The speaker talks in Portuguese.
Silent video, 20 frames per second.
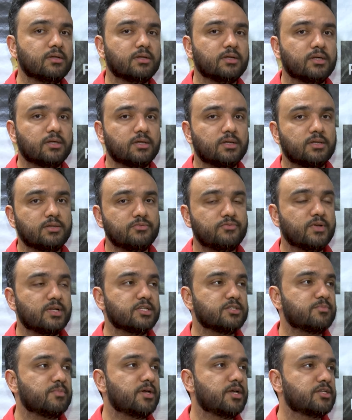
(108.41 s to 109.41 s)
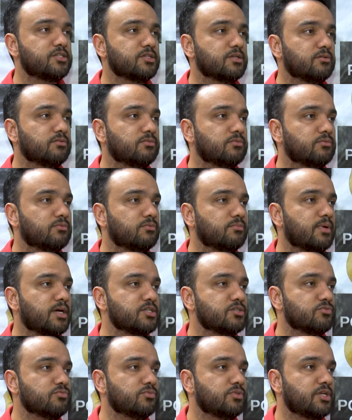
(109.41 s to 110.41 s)
É, infelizmente, né, um,
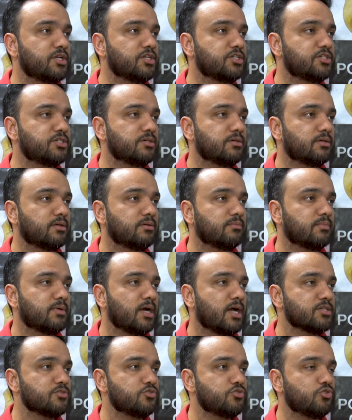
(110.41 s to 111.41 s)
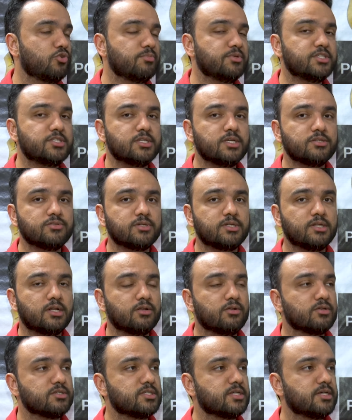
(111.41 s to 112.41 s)
mais um triste caso de homicídio aqui na
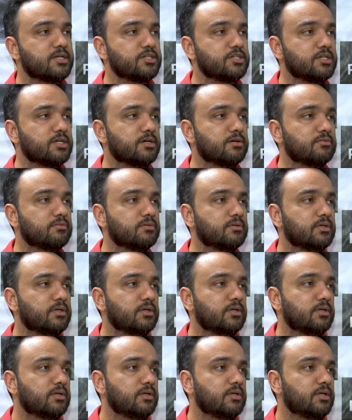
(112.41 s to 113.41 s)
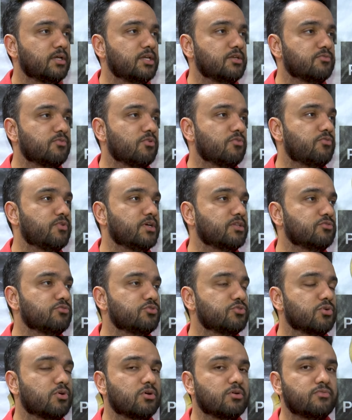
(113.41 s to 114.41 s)
nossa região, envolvendo um
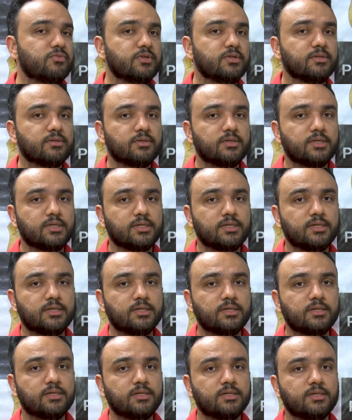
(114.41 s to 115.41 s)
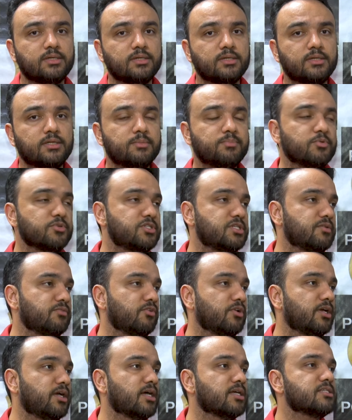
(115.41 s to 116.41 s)
jovem é, e
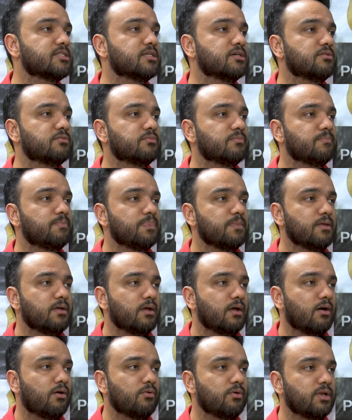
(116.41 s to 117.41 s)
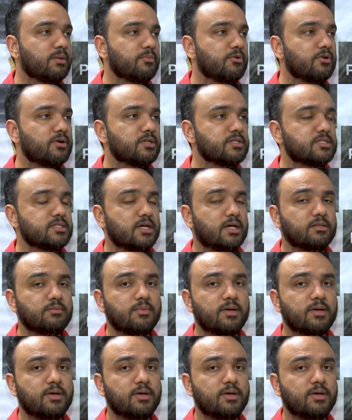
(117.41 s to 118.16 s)
possível ligação ao crime organizado.